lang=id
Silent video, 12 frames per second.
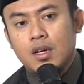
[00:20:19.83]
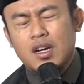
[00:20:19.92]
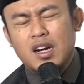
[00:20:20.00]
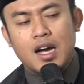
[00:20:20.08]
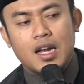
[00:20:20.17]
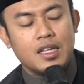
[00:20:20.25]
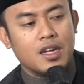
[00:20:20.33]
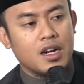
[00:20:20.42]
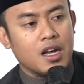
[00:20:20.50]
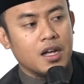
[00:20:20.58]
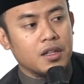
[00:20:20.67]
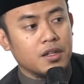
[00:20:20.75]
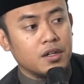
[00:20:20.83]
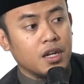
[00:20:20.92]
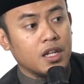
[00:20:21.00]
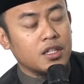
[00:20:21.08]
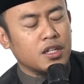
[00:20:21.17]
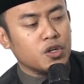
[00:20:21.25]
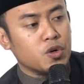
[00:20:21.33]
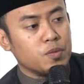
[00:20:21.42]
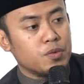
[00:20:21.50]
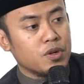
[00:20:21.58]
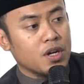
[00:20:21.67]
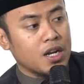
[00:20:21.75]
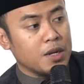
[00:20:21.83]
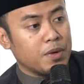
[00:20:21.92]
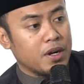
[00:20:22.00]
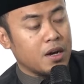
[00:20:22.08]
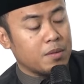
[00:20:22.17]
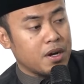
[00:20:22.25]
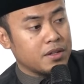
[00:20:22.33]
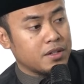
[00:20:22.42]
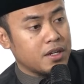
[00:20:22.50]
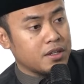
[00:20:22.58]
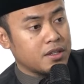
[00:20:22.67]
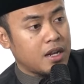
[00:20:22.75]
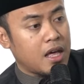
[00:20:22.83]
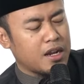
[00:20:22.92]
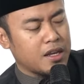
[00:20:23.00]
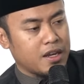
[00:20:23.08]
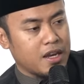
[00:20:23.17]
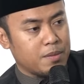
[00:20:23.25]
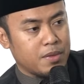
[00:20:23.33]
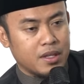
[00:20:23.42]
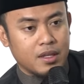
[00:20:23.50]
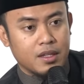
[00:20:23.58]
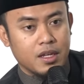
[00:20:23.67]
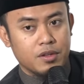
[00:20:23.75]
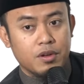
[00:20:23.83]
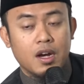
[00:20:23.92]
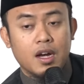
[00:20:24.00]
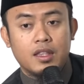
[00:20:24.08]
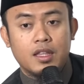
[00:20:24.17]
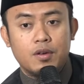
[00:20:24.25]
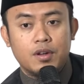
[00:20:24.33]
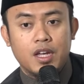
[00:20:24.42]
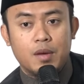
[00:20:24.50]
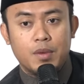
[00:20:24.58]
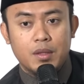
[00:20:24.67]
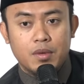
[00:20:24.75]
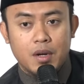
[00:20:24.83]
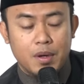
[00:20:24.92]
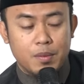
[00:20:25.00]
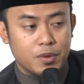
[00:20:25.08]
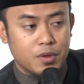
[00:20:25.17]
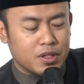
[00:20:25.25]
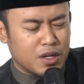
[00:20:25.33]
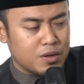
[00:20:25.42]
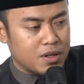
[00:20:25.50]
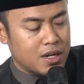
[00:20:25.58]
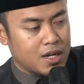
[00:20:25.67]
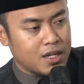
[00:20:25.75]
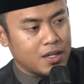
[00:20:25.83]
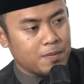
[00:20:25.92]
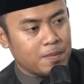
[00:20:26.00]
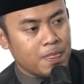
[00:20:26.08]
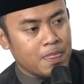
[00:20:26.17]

kehadiran Allah nanti dikumpulkan di pada masa setelah dari kiamat kita juga nggak tahu kiamat berapa puluh tahun lagi